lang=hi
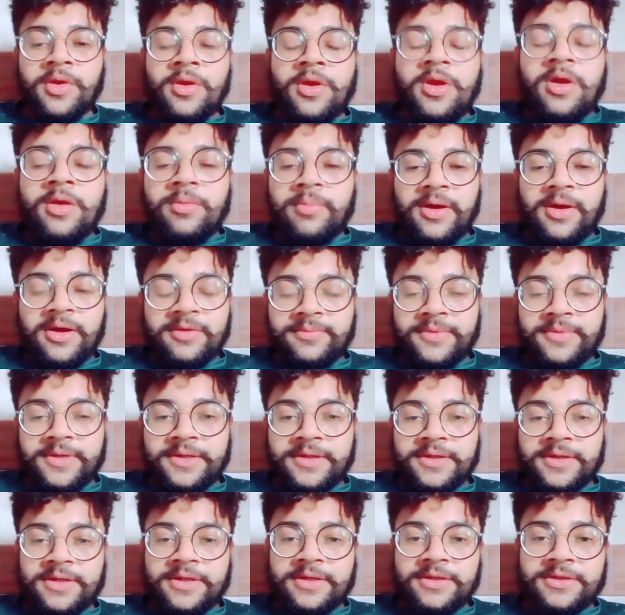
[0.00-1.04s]
पाकबे ने
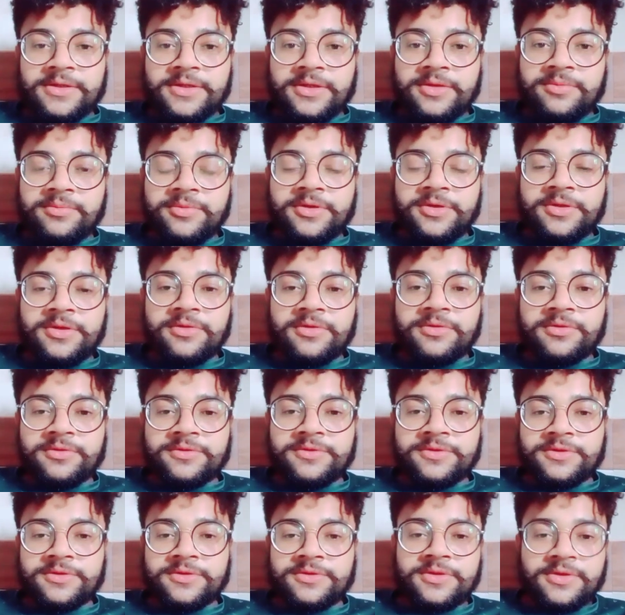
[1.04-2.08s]
कहा टीम इंडिया को
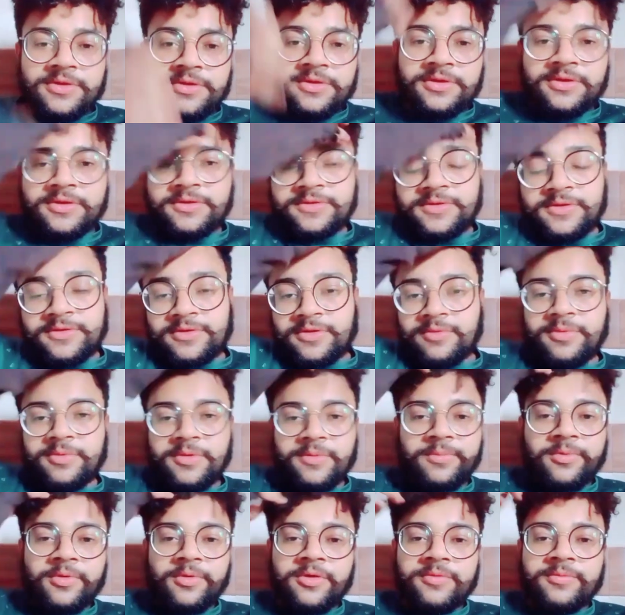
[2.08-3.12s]
जिस तरीके से सभी
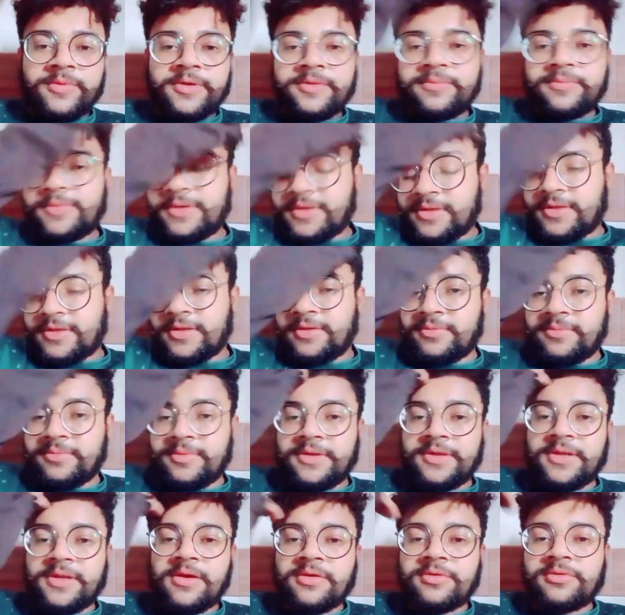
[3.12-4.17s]
फॉर्मेट में टीम
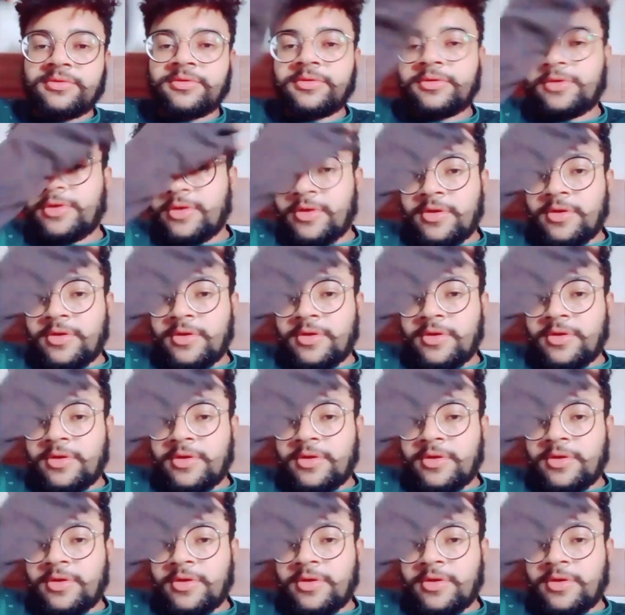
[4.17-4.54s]
इंडिया को